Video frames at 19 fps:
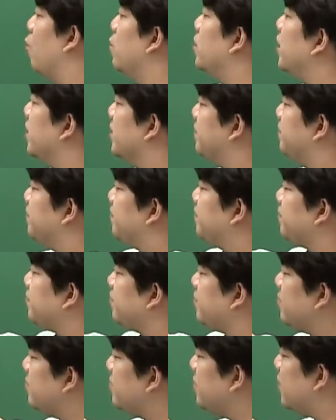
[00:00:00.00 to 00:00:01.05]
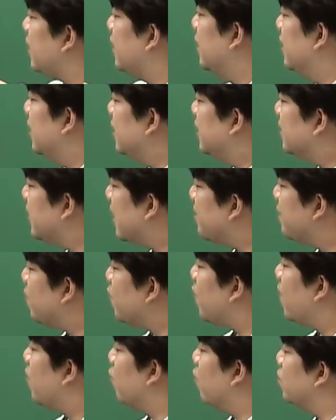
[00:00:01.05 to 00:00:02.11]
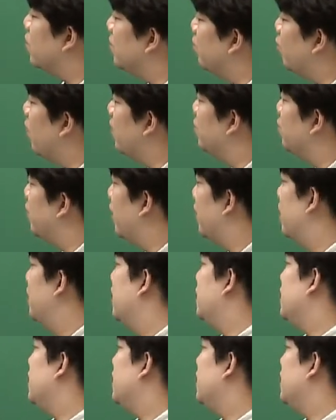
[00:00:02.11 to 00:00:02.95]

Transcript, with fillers: 5는 3과5는뭐 하면 돼?